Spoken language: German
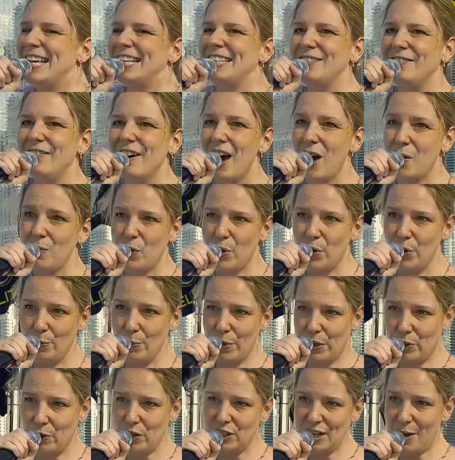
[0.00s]
Sie war aber
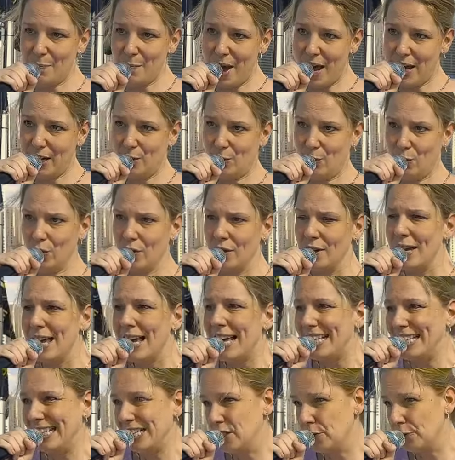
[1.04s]
immer noch der Meinung,
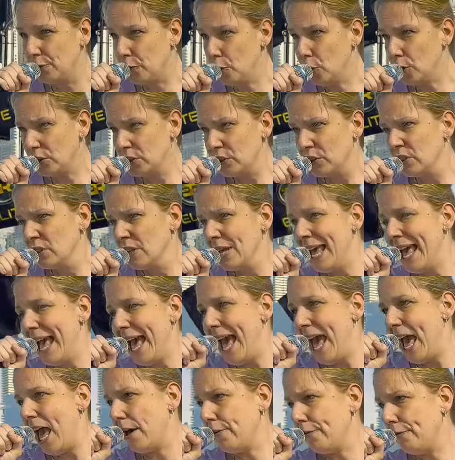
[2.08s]
dass Fuchs
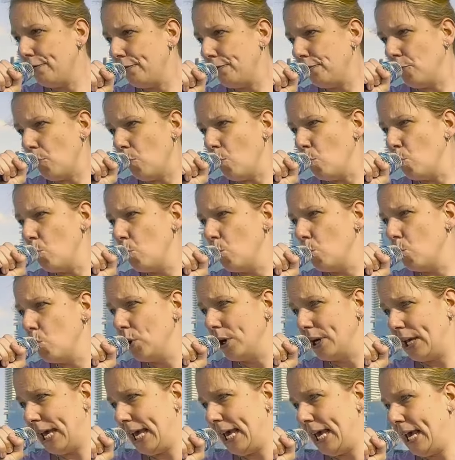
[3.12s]
F
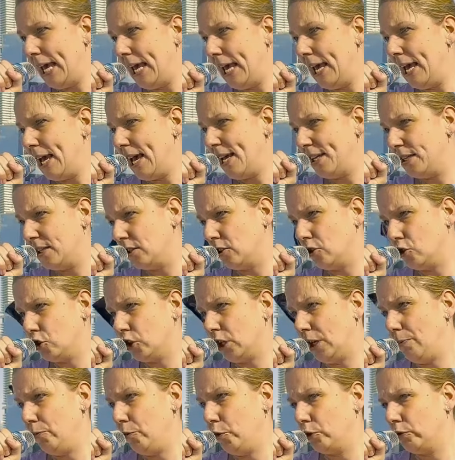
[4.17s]
UGS
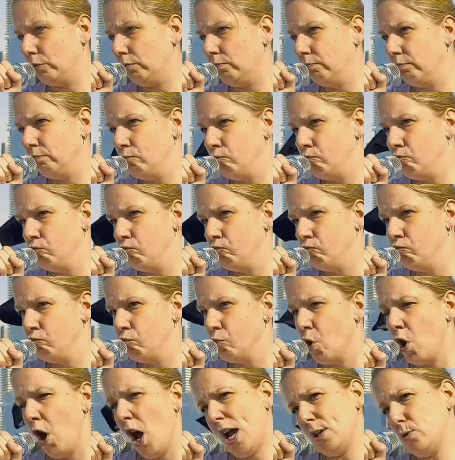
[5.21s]
geschrieben wird.
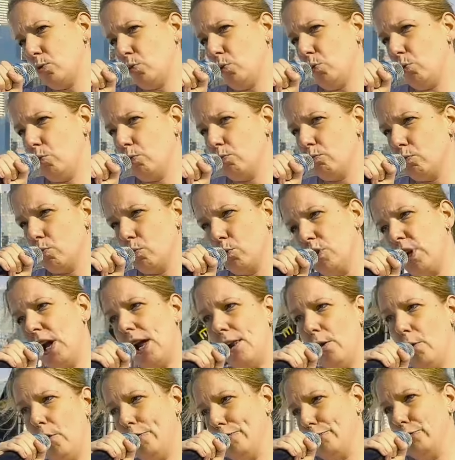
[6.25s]
Also
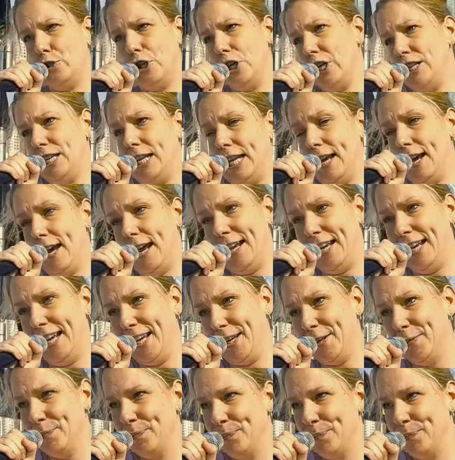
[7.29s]
total offensichtlich eigentlich.